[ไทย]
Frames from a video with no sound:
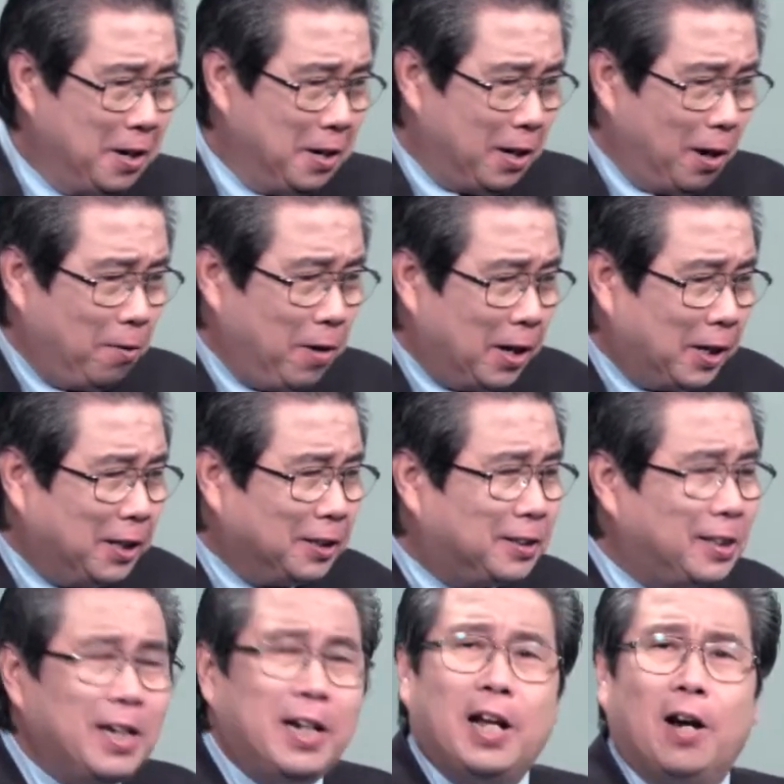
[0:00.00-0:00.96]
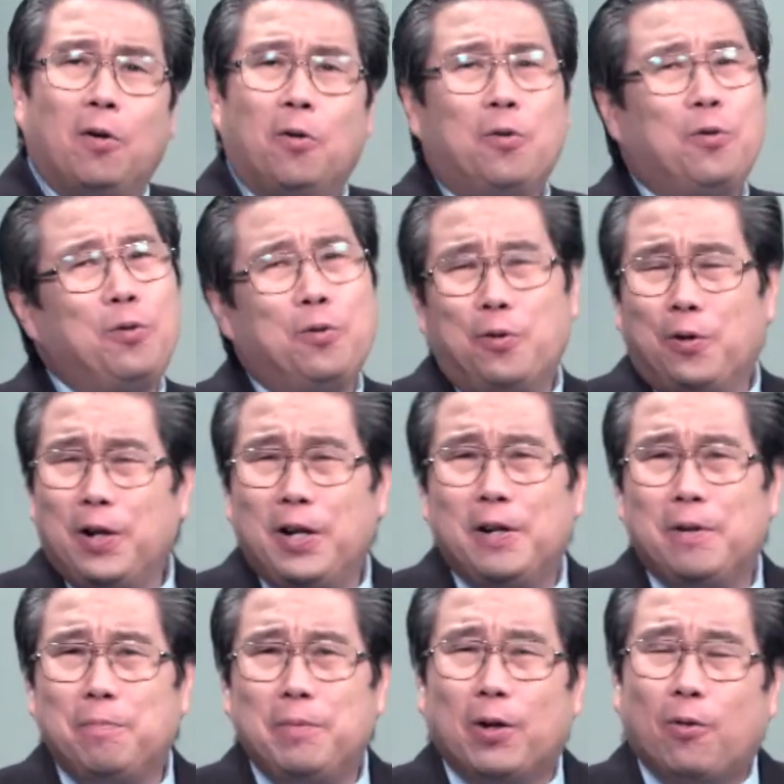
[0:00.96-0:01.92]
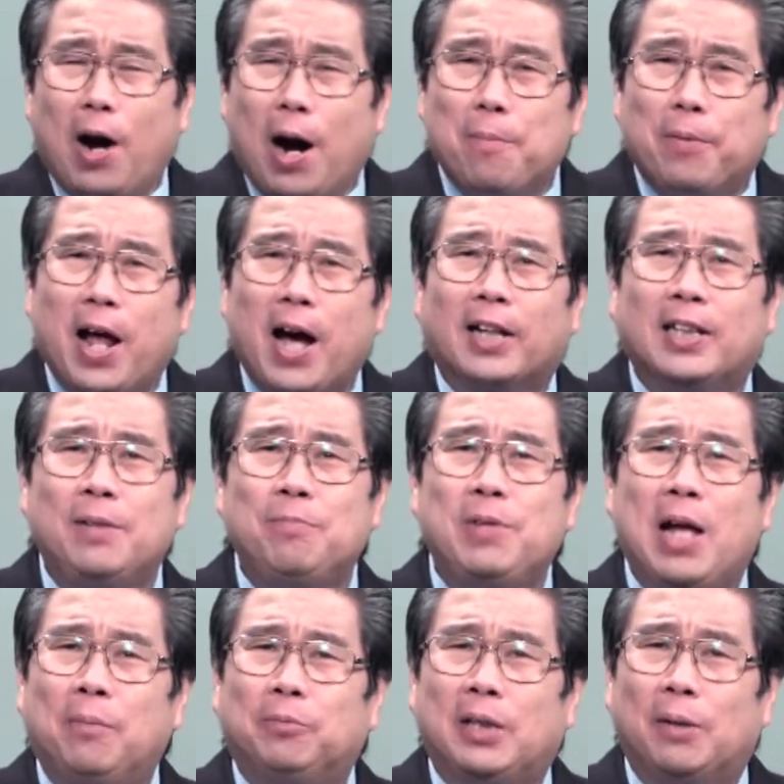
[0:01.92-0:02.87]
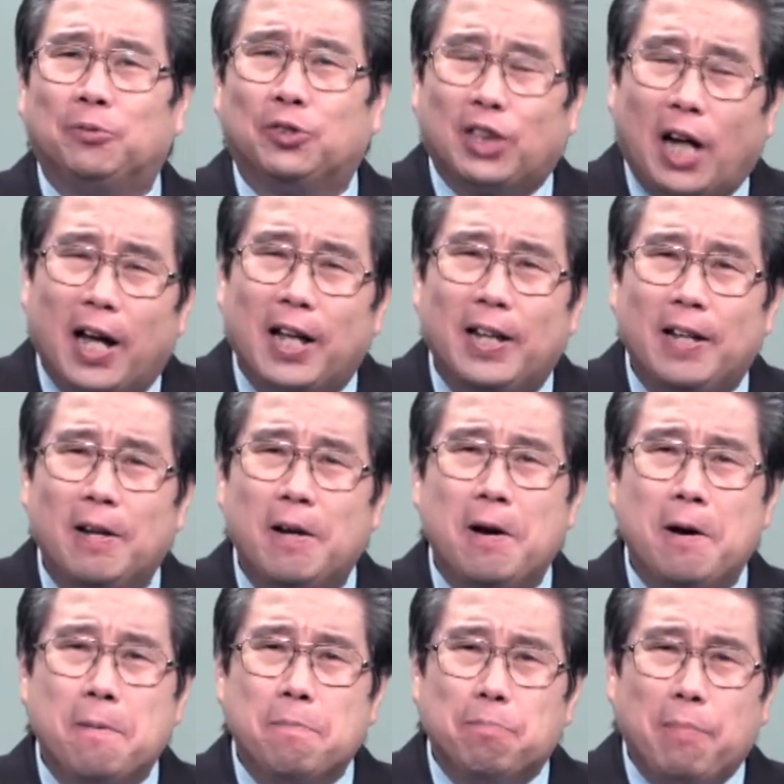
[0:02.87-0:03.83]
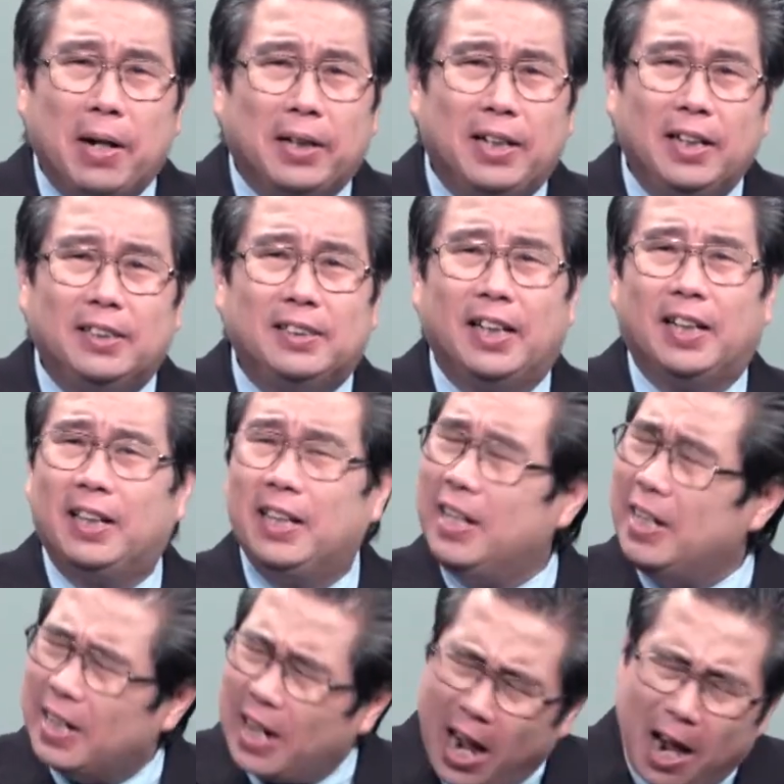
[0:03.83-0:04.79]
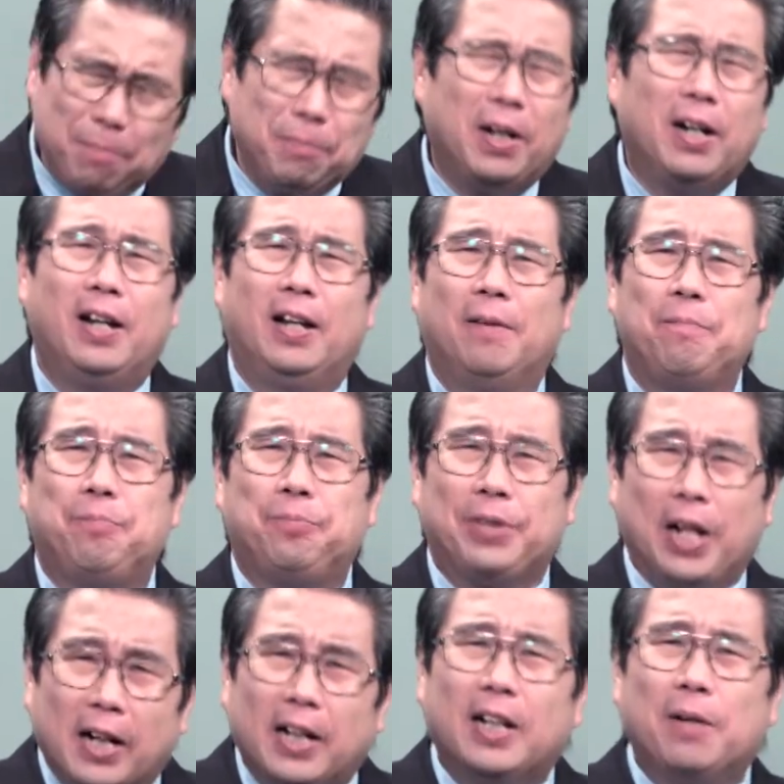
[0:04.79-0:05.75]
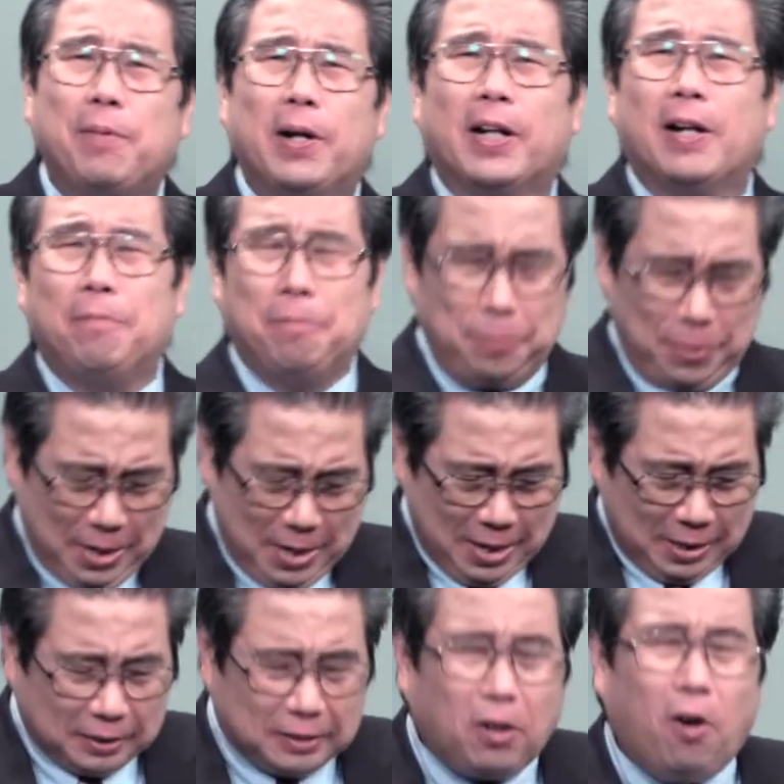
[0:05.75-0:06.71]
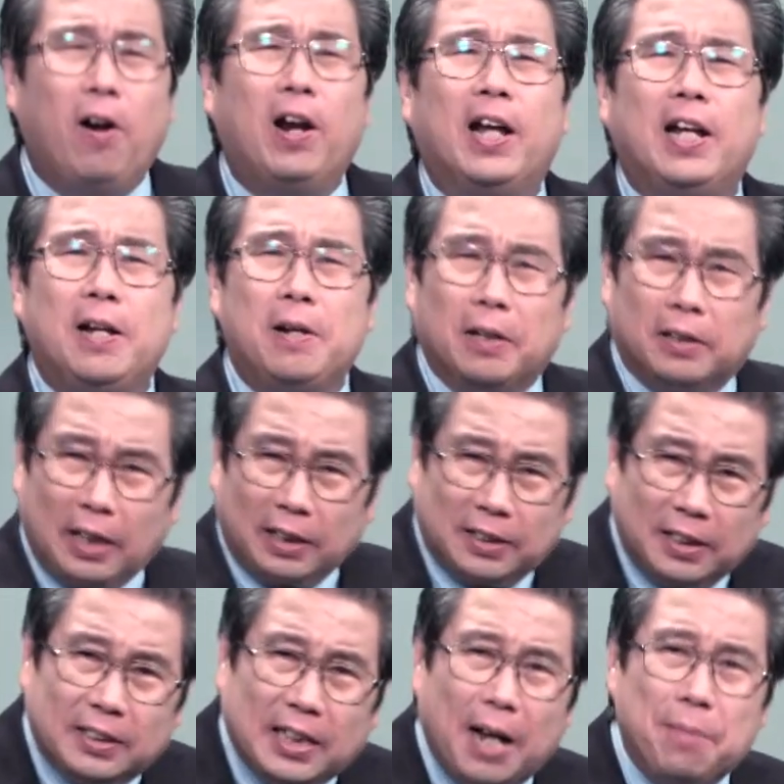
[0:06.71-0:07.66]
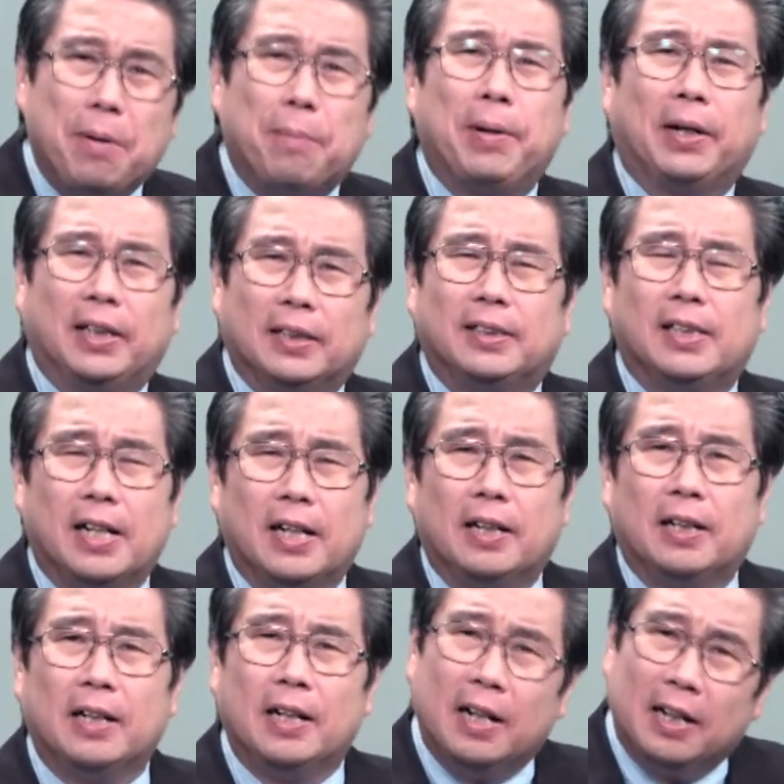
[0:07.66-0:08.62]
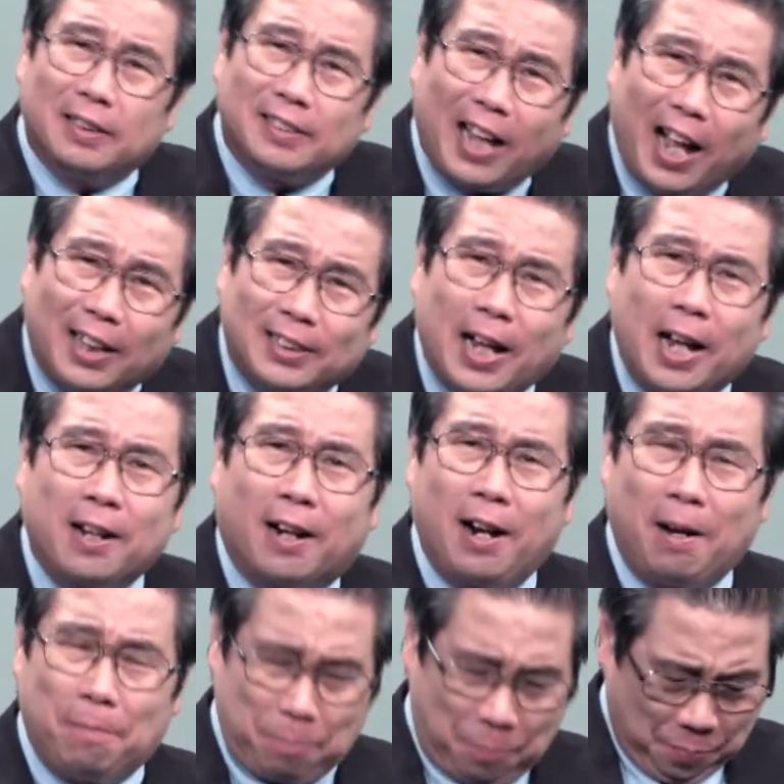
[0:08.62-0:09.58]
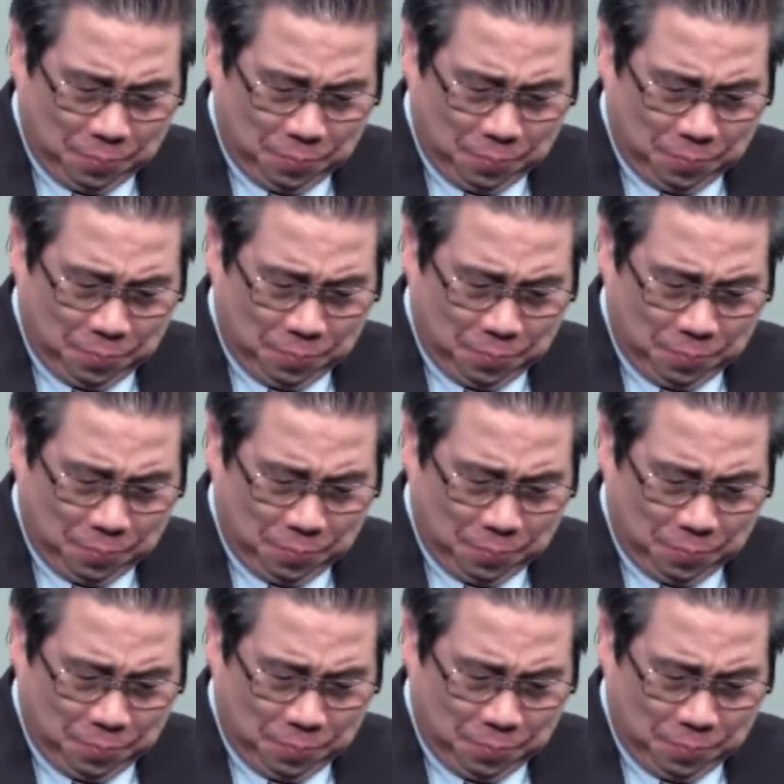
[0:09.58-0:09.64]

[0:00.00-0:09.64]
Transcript: เราเห็นคริสเตียนเนี่ยโอ้ยมีความรักยิ้มแย้มแจ่มใสไม่ดีจิตดีงามเลย นั้นทำไมครับ ก็เลยตัดสินใจมาเป็นคริสเตียนแต่อาจารย์ครับ